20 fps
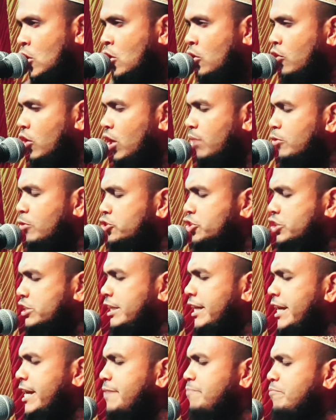কোনো
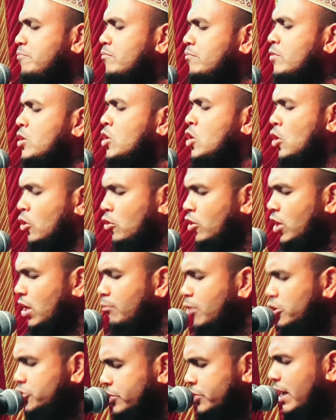মুসলিম কোনো
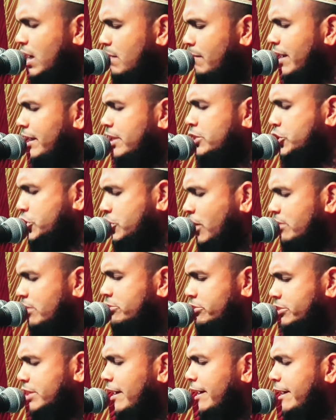মুসলমানের
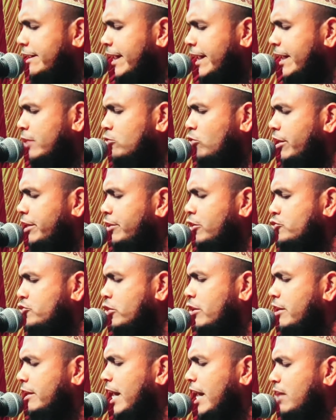সন্তান এটাকে দলীয়
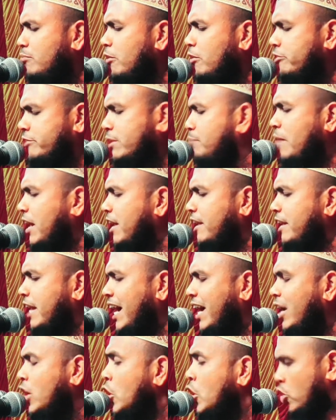স্লোগান বলতে পারে
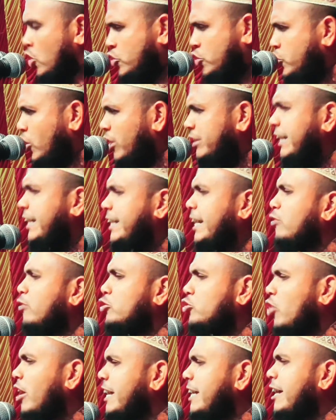না যদি কেউ
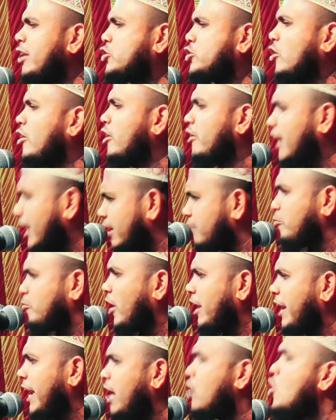দলীয় স্লোগান
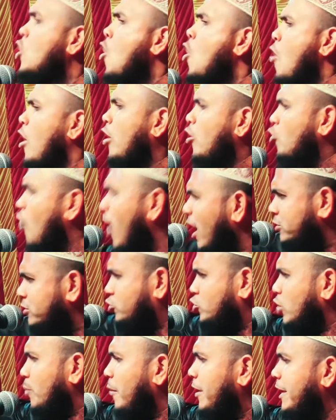বলে ওর
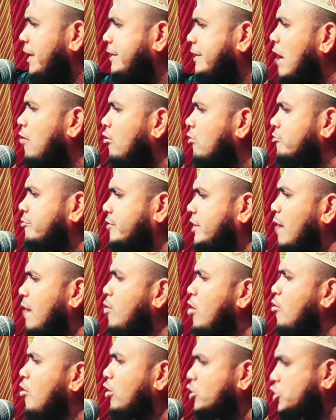রক্ত পরীক্ষা করতে
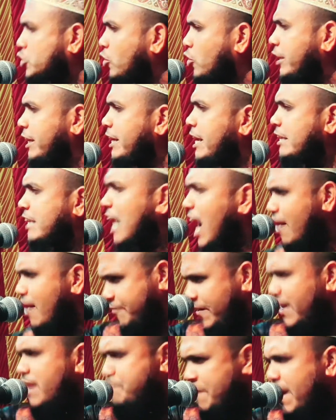হবে ওর শরীরে কাম
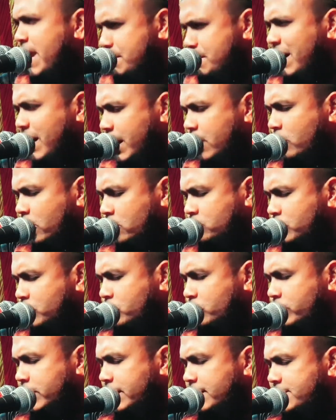ইমানের রক্ত
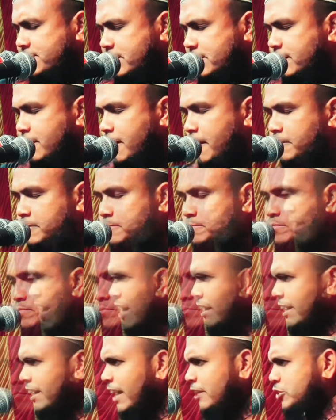ঢুকে গেছে
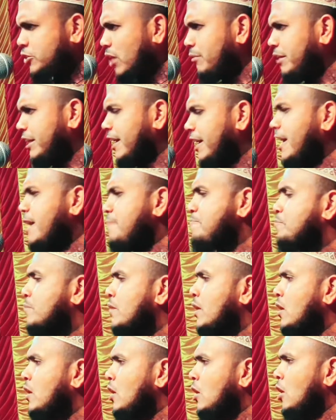জমিনে
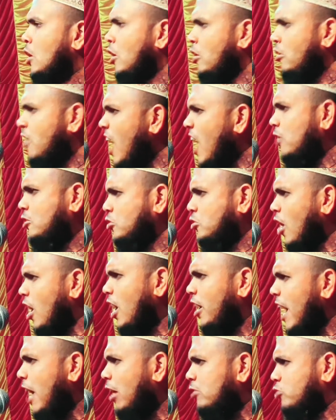লক্ষ
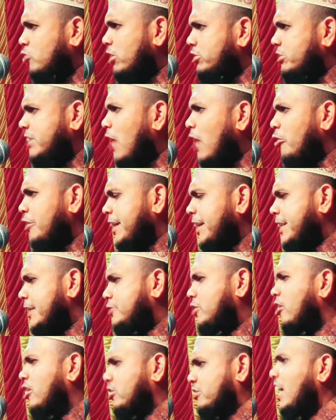লক্ষ
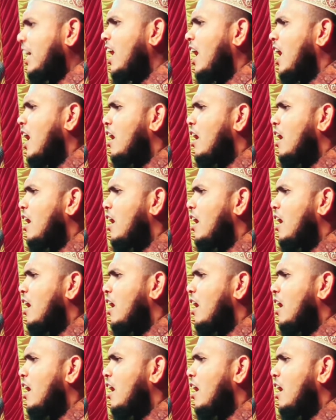জনতা